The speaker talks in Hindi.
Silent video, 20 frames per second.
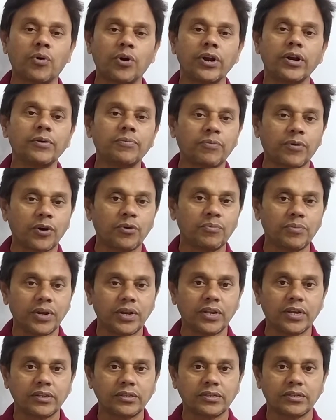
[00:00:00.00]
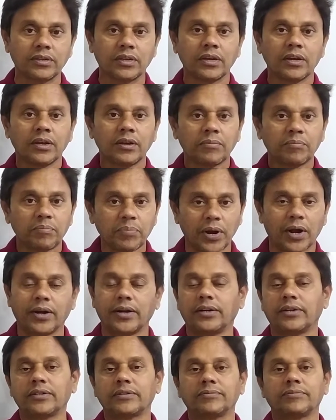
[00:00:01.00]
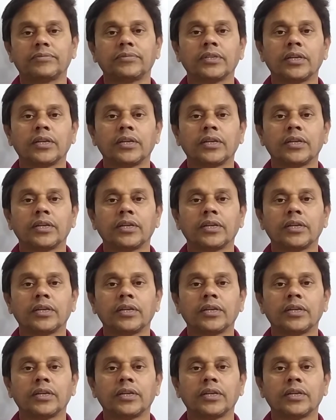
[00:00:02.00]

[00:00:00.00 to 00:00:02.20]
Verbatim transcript: 0.5 मिलियंस प्लांट